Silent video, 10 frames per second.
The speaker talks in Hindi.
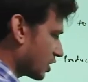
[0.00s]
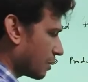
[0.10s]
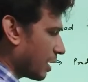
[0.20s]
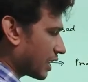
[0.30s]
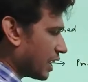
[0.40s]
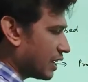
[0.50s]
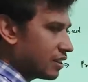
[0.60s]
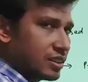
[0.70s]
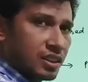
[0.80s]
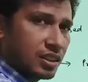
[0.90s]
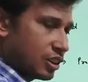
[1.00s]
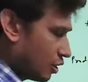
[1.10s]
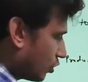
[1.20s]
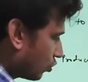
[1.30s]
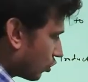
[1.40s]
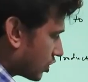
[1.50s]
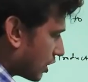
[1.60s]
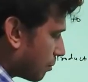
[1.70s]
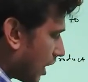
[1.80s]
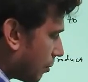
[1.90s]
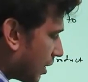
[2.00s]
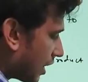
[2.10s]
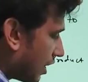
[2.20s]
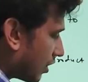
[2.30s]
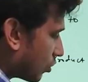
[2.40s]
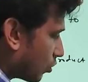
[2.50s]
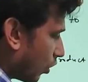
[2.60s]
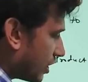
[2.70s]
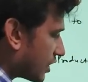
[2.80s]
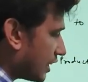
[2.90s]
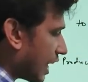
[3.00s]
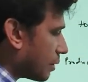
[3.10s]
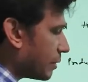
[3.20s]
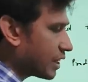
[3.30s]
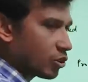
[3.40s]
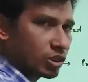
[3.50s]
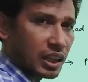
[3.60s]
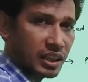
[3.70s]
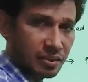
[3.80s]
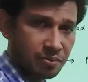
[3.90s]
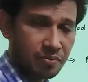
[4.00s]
सिग्मा क्या है तो सिग्मा हमारा कॉलिजन डायमीटर होता है